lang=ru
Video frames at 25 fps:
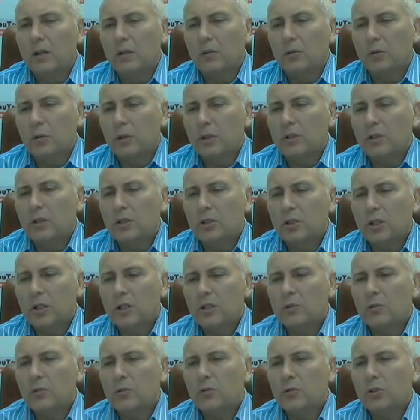ну а
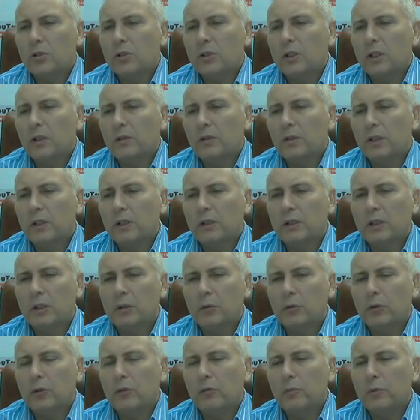сейчас хочет наверх
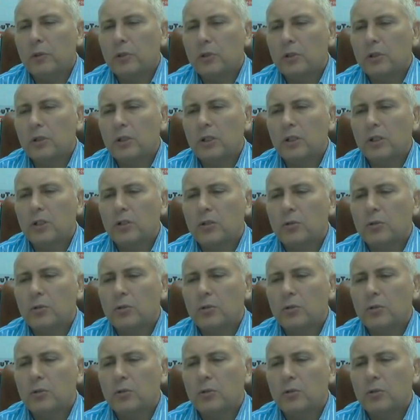такое впечатление,